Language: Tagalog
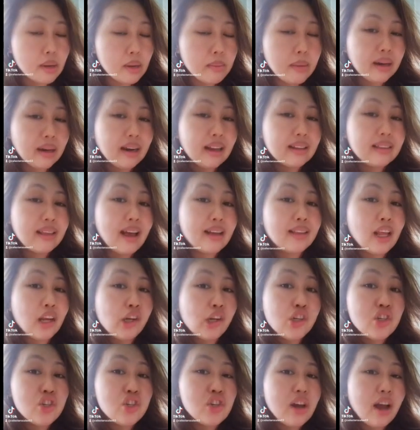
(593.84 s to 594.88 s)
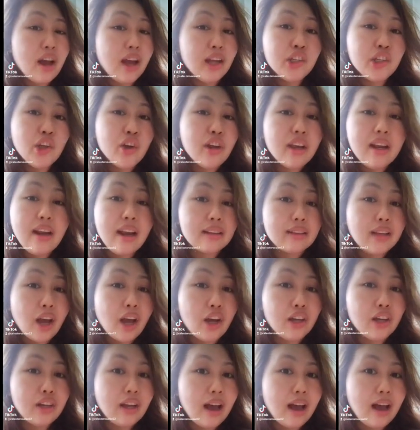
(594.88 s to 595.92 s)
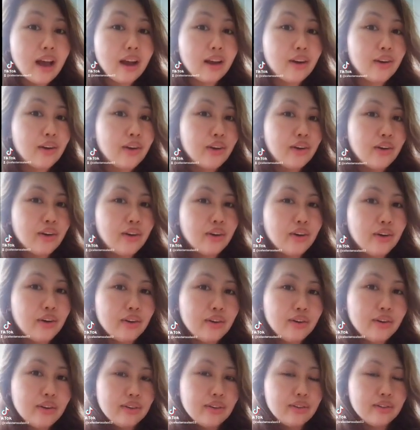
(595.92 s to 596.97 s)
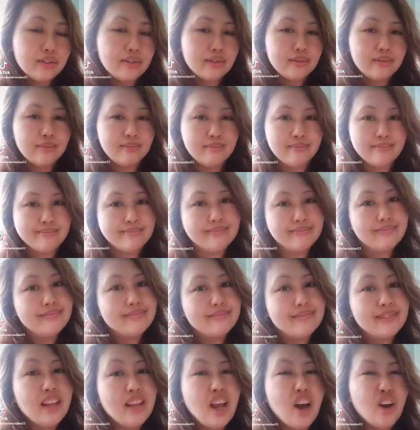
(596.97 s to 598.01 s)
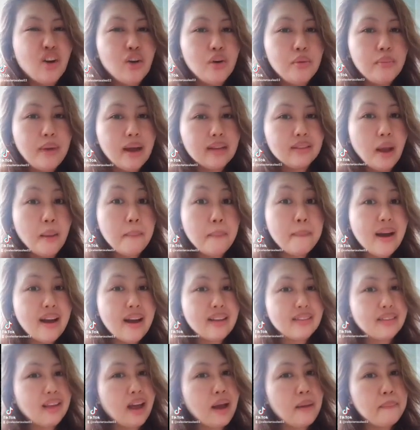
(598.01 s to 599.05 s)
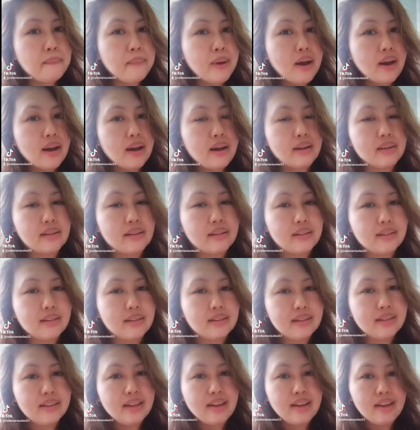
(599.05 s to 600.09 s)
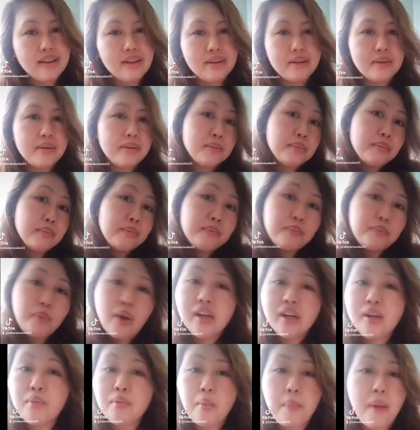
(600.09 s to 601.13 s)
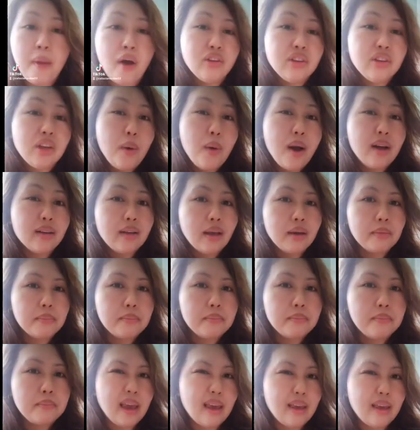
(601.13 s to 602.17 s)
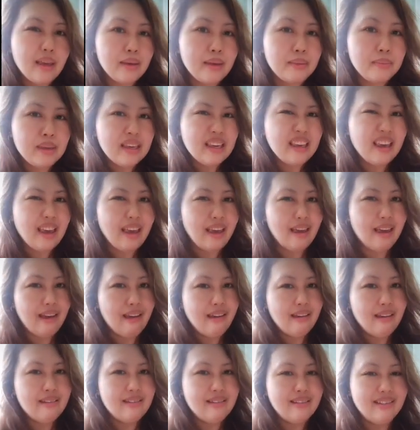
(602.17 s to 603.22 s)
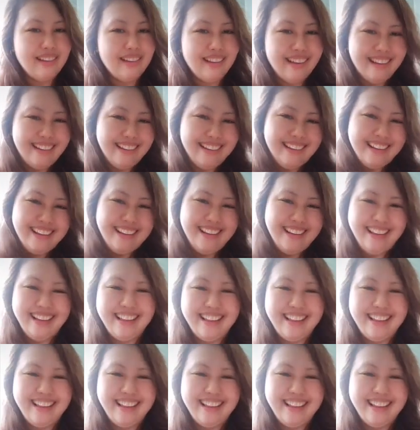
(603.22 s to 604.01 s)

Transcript: O sa mga nagtatanong dyan kung ilang taon na ako. Naku, batang-bata pa. Pwede mo pang tawaging baby eh. Come